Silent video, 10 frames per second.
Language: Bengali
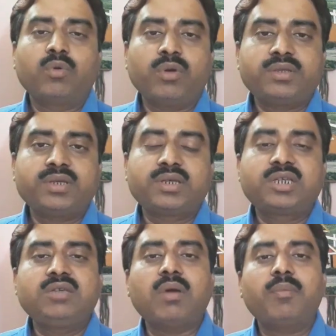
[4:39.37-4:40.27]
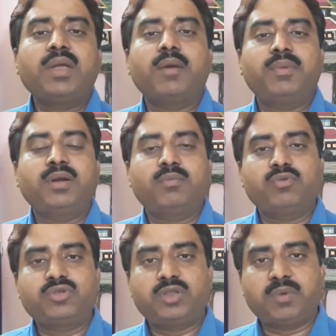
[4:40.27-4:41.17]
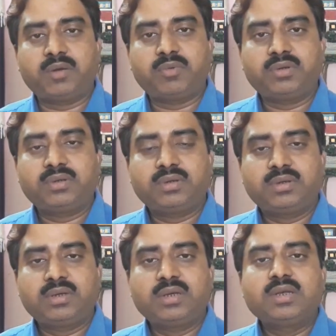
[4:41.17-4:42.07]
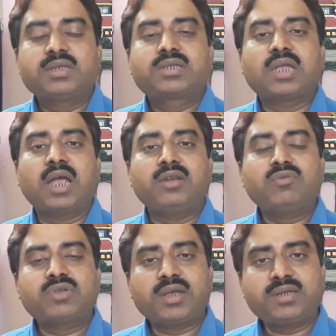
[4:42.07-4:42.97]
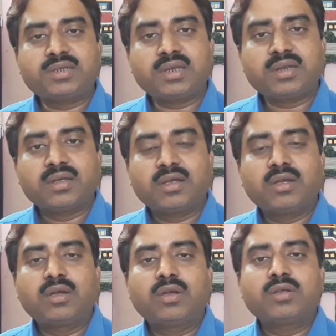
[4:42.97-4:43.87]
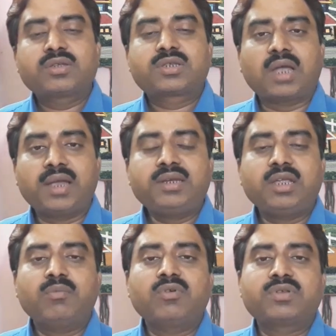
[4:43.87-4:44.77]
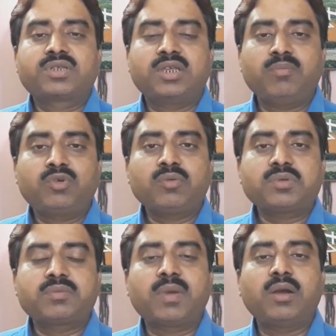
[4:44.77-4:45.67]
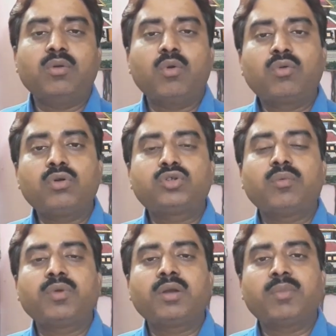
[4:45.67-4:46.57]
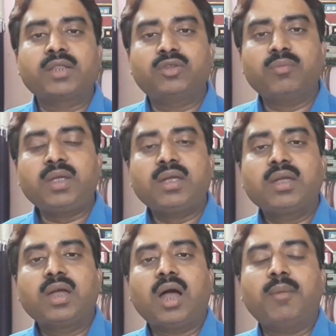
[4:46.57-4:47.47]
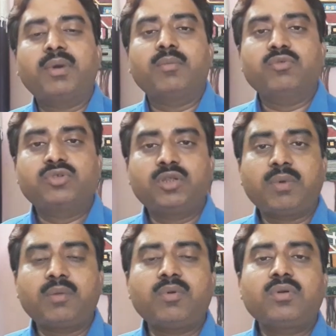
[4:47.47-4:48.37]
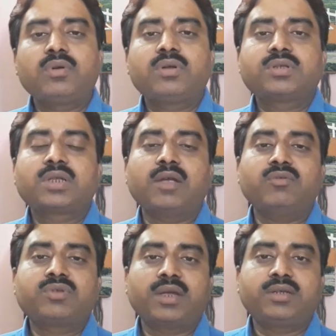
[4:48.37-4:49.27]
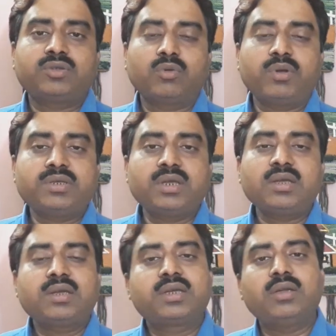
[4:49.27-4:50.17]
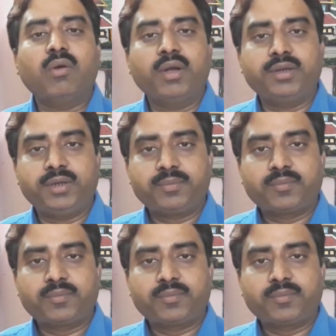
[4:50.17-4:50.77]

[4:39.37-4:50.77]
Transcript: হয়েছে কিভাবে আপনারা বুঝতে পারবেন সাইনোসাইটিসের সাইন এবং সিমটমস বা লক্ষণ সময়ের মাধ্যমে আমরা বুঝতে পারবো সাইনোসাইটিস হয়েছে কি হয়নি